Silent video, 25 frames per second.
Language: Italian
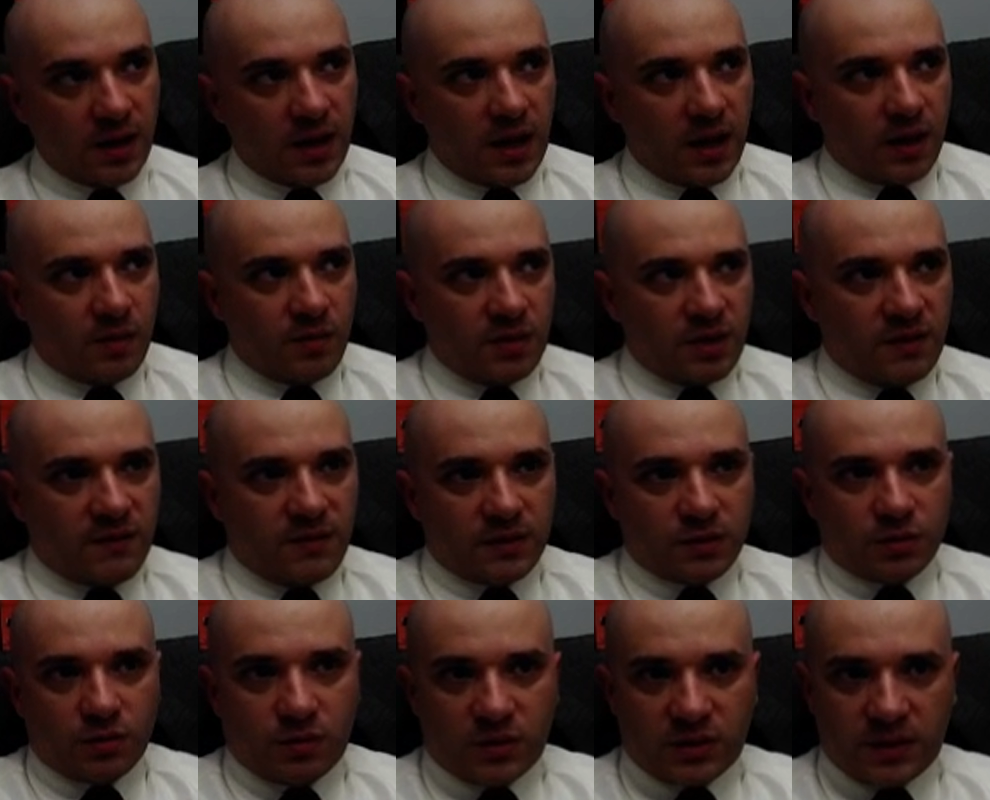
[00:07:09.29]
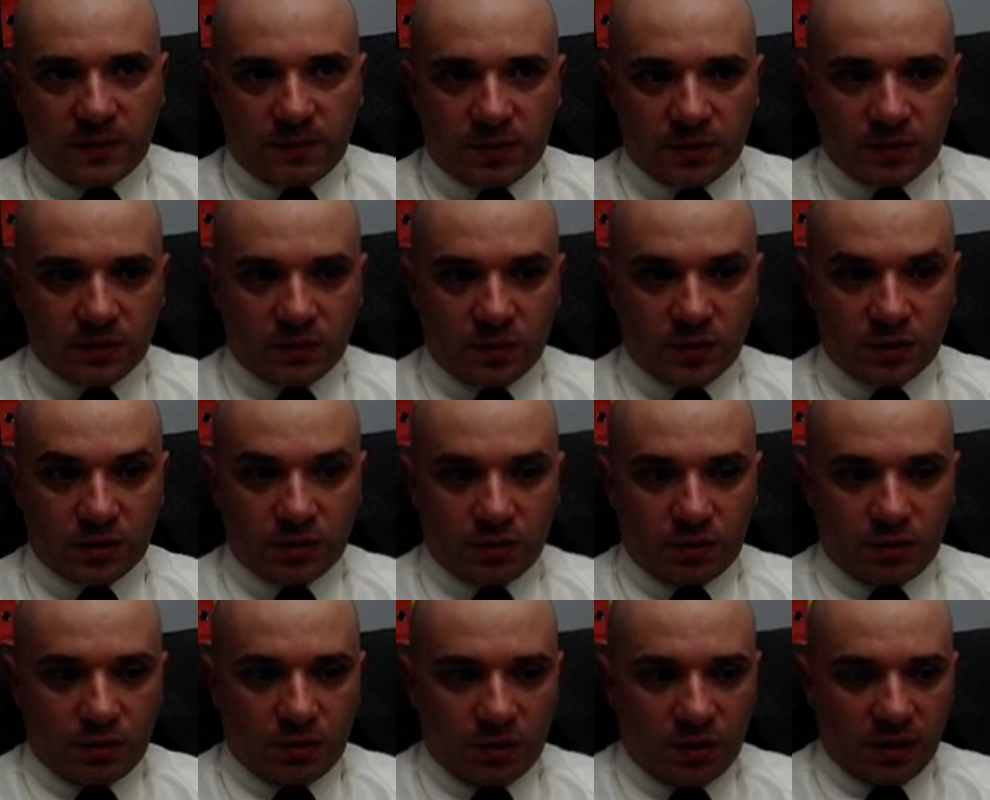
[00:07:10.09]
e quindi verso questa,
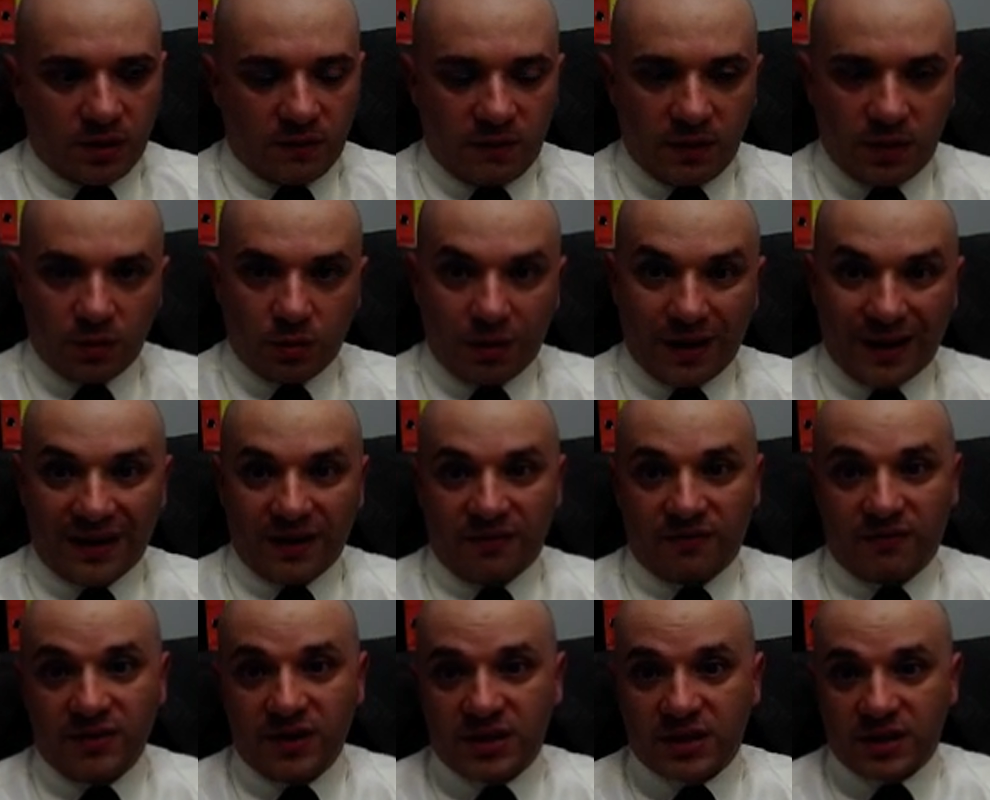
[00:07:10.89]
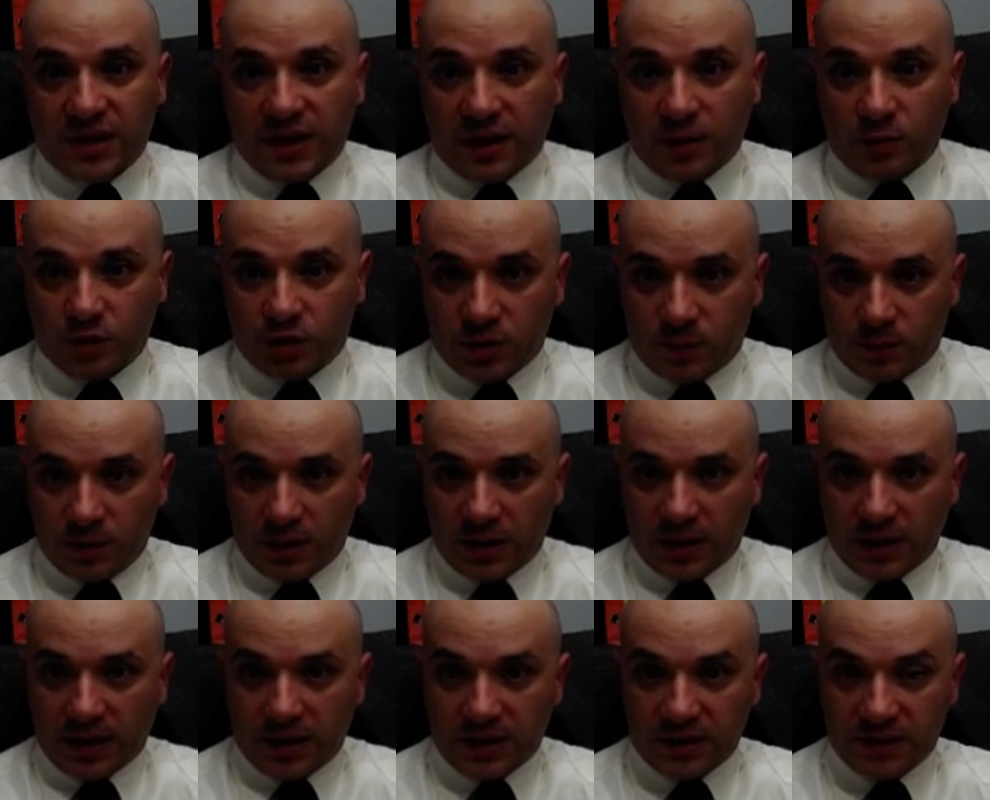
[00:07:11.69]
questo individuo è difficile
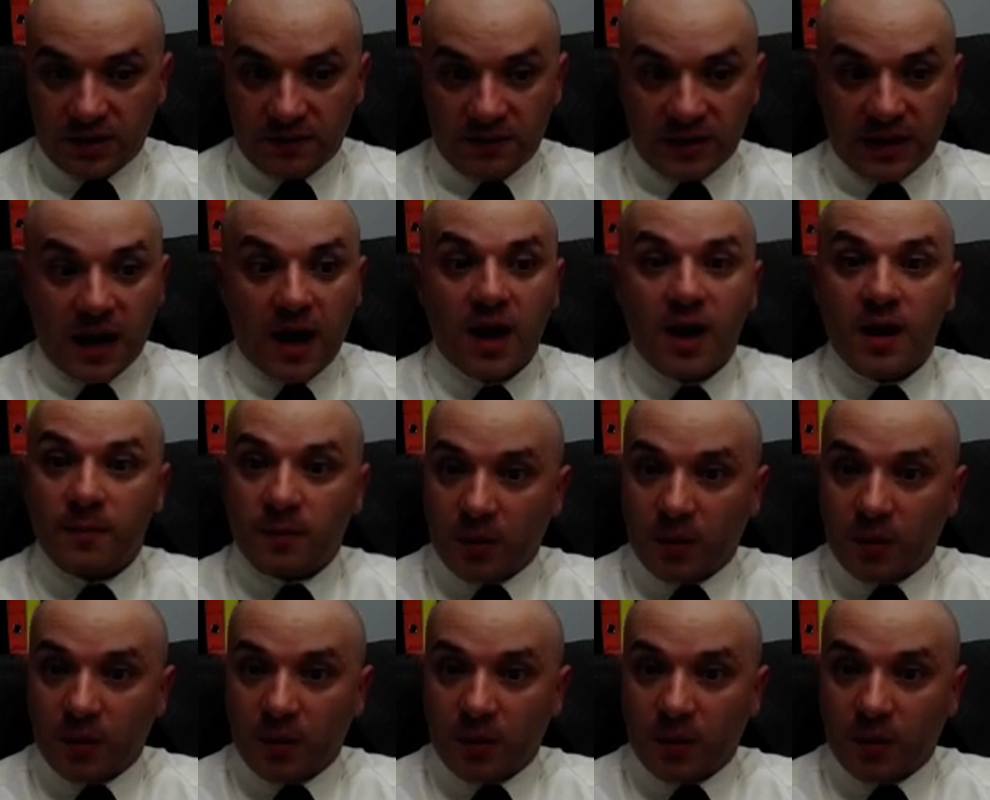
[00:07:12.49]
concepire l'aggressività,